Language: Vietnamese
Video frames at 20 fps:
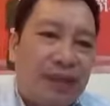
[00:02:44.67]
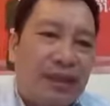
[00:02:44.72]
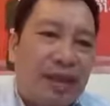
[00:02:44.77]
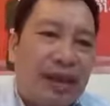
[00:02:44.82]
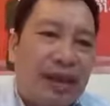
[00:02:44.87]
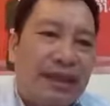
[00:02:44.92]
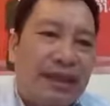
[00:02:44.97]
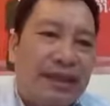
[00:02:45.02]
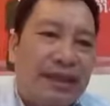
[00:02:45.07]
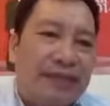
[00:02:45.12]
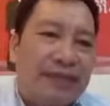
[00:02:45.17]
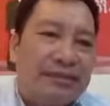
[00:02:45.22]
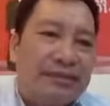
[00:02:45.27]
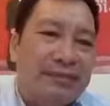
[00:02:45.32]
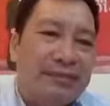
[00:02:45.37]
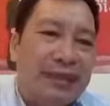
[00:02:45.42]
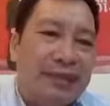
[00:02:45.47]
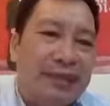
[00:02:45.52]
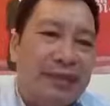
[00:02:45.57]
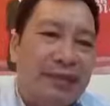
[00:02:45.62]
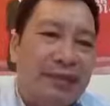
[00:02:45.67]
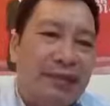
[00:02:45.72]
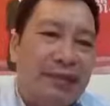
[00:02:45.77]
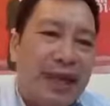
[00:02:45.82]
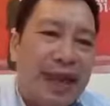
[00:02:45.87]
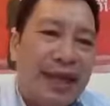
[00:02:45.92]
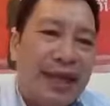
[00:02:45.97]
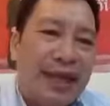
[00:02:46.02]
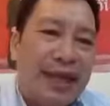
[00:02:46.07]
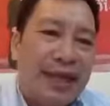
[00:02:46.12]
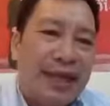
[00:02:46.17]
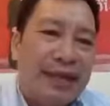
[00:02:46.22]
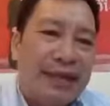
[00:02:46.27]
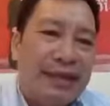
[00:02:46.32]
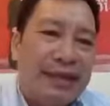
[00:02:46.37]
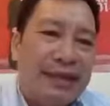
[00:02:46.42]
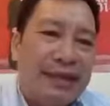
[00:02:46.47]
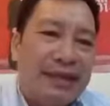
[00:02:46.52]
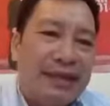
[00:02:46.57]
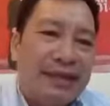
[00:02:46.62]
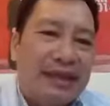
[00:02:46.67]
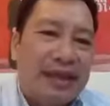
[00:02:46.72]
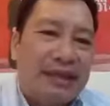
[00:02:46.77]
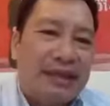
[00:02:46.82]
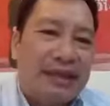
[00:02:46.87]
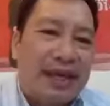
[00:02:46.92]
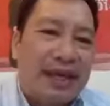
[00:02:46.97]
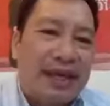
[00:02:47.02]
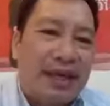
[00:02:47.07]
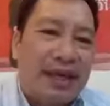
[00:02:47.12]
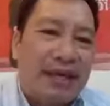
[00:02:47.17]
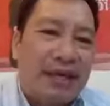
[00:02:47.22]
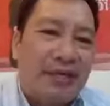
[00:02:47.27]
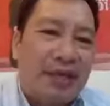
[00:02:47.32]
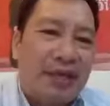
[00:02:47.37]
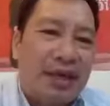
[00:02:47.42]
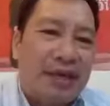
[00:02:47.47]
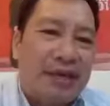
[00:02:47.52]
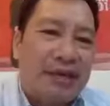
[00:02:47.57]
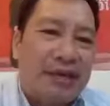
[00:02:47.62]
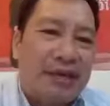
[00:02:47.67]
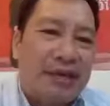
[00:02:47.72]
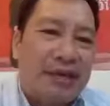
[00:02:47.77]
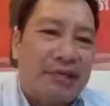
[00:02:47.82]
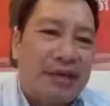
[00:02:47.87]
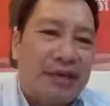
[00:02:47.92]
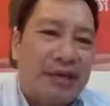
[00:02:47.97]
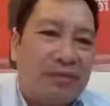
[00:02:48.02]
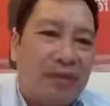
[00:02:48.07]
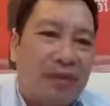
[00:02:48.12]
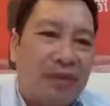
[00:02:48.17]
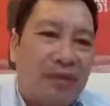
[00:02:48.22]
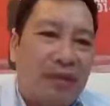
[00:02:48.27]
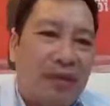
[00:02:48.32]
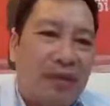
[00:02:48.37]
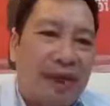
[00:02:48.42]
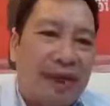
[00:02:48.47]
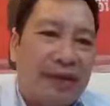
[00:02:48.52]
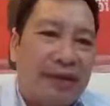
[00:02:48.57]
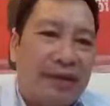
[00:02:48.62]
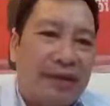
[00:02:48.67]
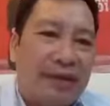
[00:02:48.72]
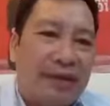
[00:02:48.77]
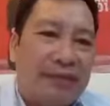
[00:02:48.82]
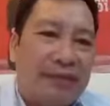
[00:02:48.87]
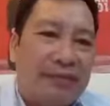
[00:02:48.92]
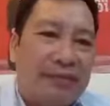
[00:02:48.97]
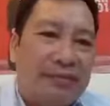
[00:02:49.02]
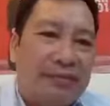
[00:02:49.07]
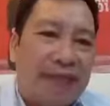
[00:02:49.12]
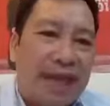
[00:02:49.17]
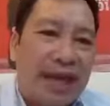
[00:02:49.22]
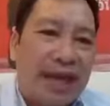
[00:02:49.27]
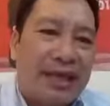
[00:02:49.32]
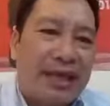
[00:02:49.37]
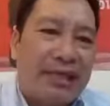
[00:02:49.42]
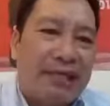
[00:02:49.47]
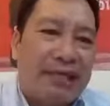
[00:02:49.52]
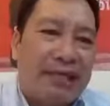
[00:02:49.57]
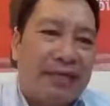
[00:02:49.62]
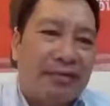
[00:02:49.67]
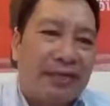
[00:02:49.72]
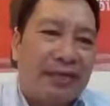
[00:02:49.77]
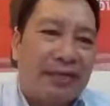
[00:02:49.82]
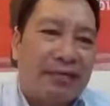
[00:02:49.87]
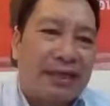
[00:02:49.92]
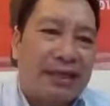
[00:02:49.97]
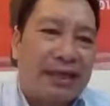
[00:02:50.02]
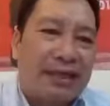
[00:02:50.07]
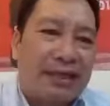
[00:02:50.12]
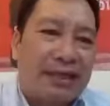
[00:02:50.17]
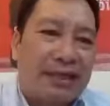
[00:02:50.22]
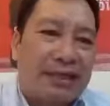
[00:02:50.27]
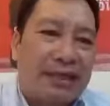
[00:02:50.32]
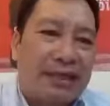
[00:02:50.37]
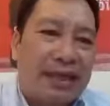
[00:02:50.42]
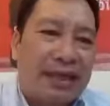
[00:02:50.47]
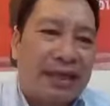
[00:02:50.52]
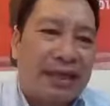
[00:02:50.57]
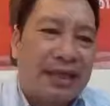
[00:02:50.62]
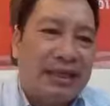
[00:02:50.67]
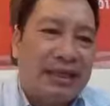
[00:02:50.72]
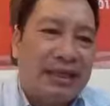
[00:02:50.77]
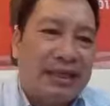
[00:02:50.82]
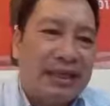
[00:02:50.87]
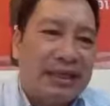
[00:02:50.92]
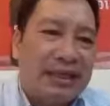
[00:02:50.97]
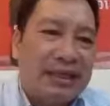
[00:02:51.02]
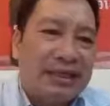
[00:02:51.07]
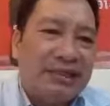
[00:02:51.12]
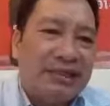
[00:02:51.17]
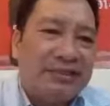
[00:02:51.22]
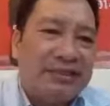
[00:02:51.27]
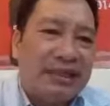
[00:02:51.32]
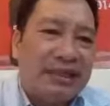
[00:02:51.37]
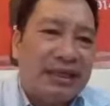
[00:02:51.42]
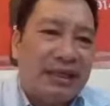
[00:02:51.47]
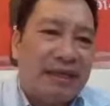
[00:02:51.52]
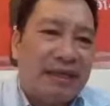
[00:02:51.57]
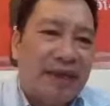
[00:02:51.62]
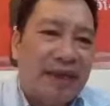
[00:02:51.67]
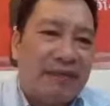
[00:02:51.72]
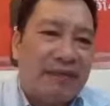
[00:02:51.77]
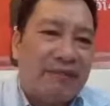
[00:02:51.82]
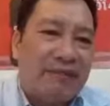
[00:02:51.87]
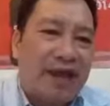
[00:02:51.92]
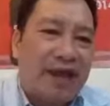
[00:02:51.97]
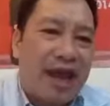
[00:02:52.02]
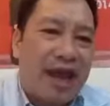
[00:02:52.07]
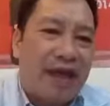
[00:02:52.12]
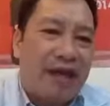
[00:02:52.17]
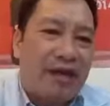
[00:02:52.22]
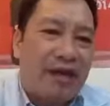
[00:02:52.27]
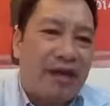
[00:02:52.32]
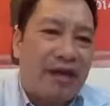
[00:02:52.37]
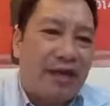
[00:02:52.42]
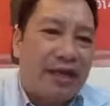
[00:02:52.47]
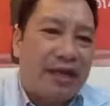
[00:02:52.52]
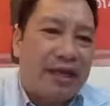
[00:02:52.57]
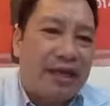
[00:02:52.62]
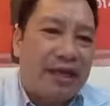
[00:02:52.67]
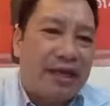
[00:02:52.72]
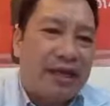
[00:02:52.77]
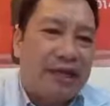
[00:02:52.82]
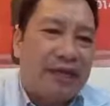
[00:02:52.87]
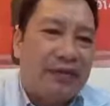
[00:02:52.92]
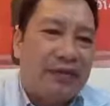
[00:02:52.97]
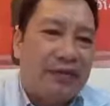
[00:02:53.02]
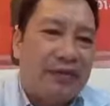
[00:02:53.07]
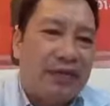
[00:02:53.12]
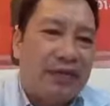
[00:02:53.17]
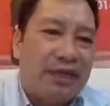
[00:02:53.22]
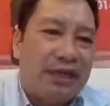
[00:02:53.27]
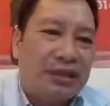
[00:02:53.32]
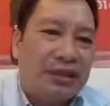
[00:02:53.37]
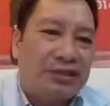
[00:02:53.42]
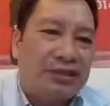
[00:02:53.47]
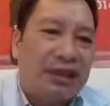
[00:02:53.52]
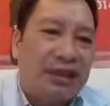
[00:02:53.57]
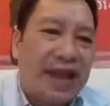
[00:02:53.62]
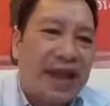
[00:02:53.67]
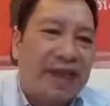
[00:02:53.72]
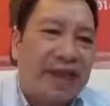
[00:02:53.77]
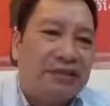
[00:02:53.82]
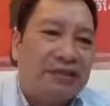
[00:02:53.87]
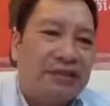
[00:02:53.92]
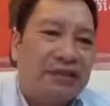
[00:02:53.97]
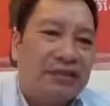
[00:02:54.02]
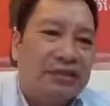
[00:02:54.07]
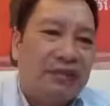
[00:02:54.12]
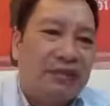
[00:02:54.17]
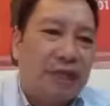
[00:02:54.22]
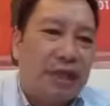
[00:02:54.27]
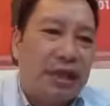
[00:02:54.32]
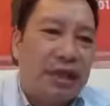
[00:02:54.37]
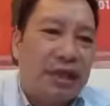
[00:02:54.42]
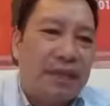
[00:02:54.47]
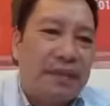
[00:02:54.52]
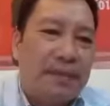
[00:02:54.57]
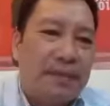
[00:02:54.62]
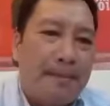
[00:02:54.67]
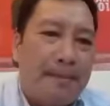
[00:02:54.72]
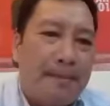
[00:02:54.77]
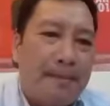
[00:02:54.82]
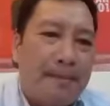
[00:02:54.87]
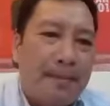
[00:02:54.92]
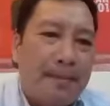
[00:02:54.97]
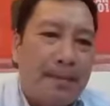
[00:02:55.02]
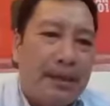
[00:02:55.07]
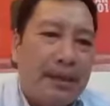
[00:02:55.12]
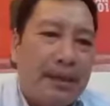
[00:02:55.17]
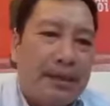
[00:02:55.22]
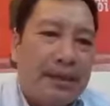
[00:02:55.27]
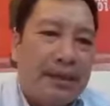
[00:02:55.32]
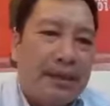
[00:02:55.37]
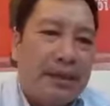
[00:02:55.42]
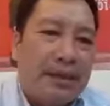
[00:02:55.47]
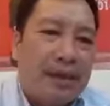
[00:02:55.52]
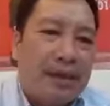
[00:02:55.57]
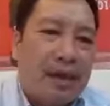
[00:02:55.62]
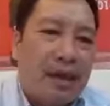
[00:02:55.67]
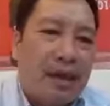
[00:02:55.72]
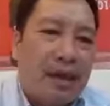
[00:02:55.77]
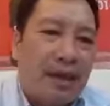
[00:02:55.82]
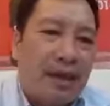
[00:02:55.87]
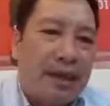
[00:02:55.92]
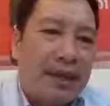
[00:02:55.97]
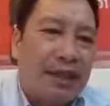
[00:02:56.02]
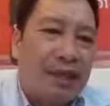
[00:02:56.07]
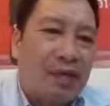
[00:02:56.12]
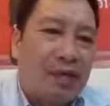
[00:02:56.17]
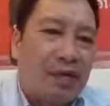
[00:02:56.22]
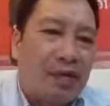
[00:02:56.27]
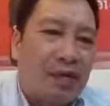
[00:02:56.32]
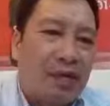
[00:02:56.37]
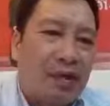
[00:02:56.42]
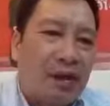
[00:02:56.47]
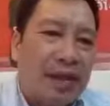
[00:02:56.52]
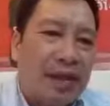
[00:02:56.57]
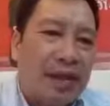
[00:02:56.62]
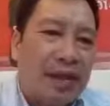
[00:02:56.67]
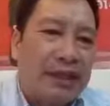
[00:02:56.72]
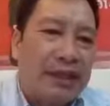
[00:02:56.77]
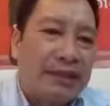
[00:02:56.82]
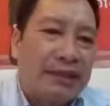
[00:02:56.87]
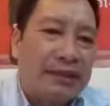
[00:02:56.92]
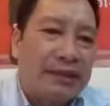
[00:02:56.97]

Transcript: toàn là những gương mặt thân quen ha chào Mạnh Lan Nguyễn chào Trần Mộc Hoàng chào Hương Mai chào Tuyết Mai Trần Thị xin chào Hạ Vàng Đoàn Hiên Nguyền Trang Phương Thùy à, Hoàng Diệu Hoa